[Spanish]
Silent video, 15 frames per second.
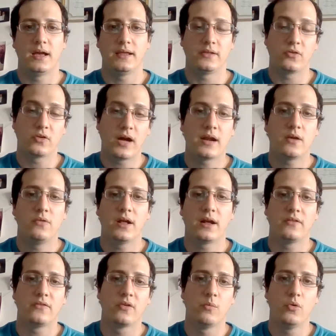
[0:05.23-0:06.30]
y a tocar una
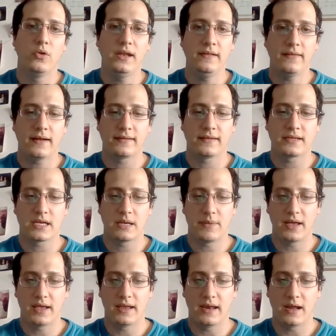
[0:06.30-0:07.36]
canción muy linda que se
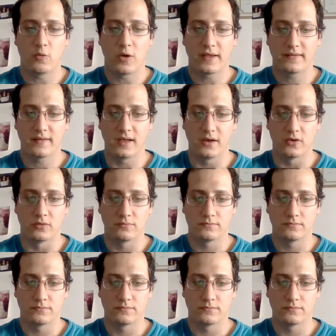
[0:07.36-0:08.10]
llama El Aguacero.